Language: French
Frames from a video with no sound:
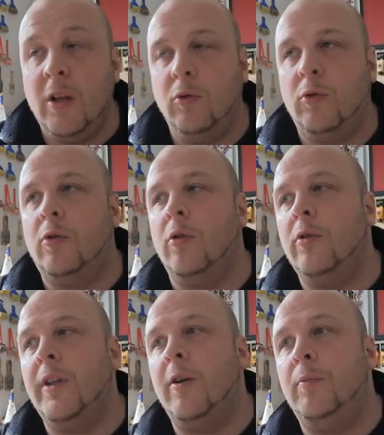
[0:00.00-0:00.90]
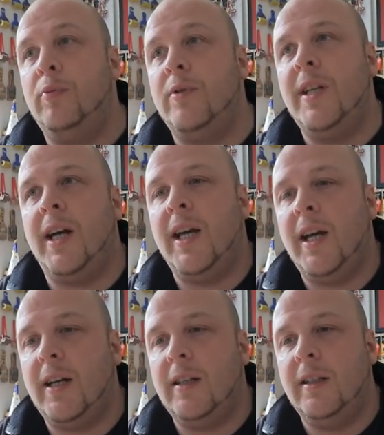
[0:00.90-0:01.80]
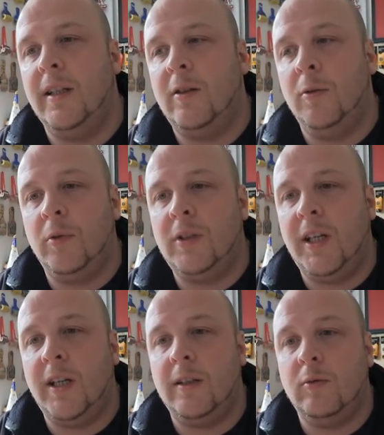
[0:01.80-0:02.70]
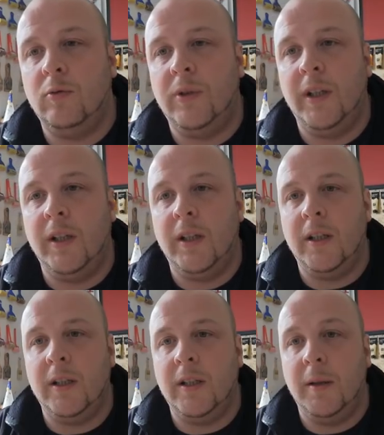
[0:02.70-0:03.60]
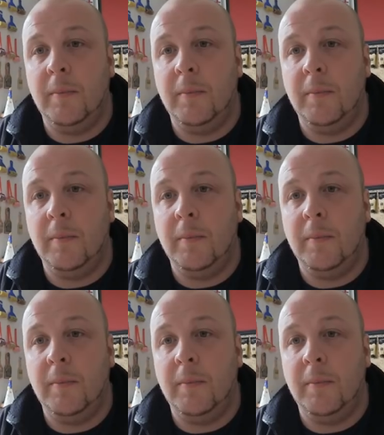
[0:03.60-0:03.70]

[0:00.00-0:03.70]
Donc quand on a en plus derrière des commentaires ou des,